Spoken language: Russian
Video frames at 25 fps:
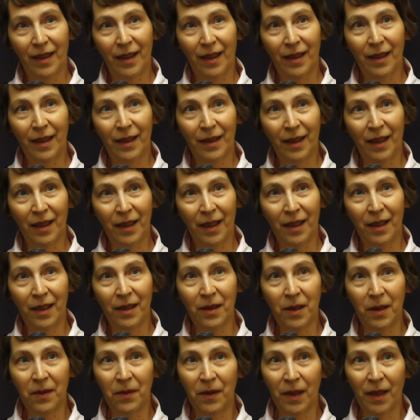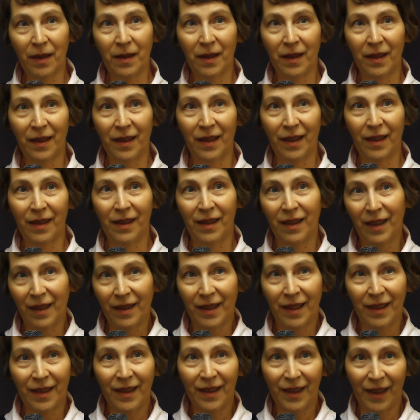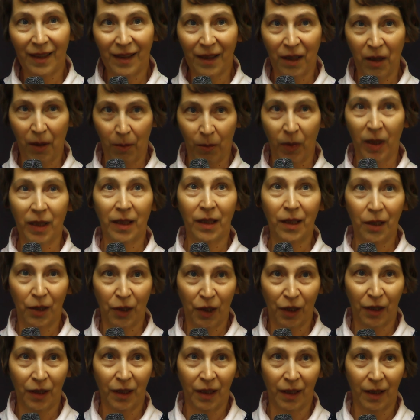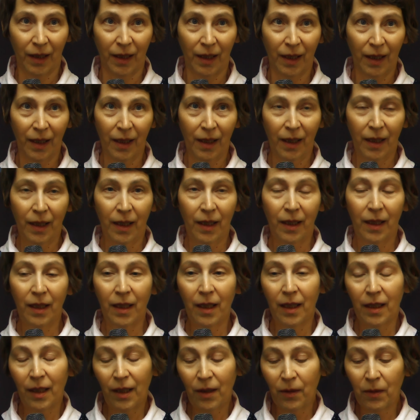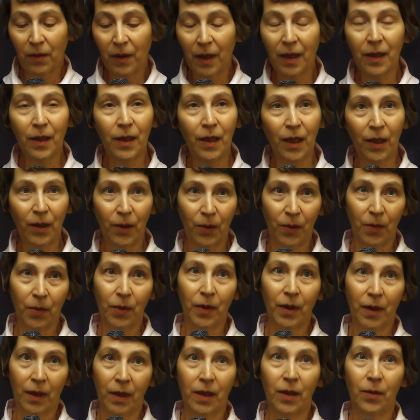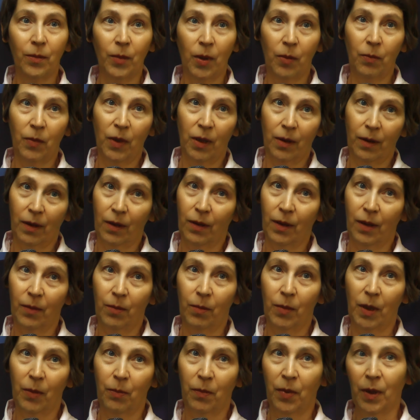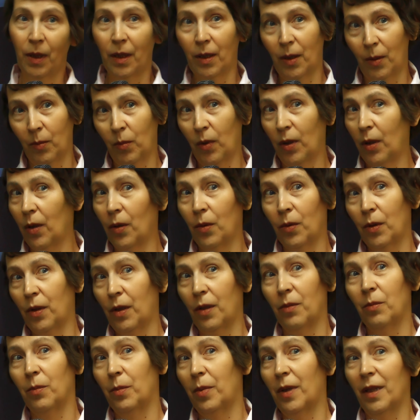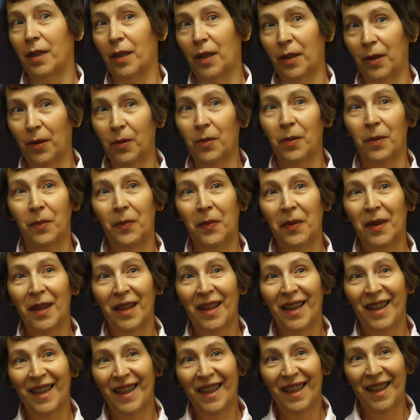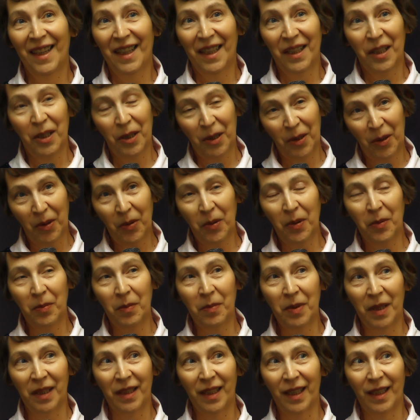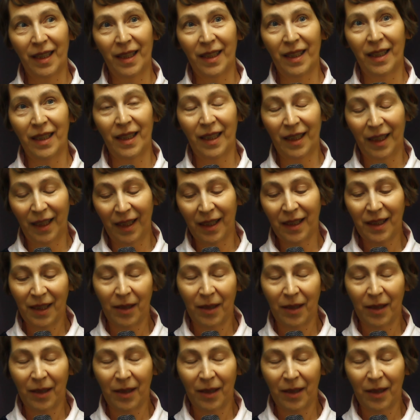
Они такие светлые, ясные, гармоничные, и они владеют вот этими методами. Поэтому я очень прошу, чтобы а, их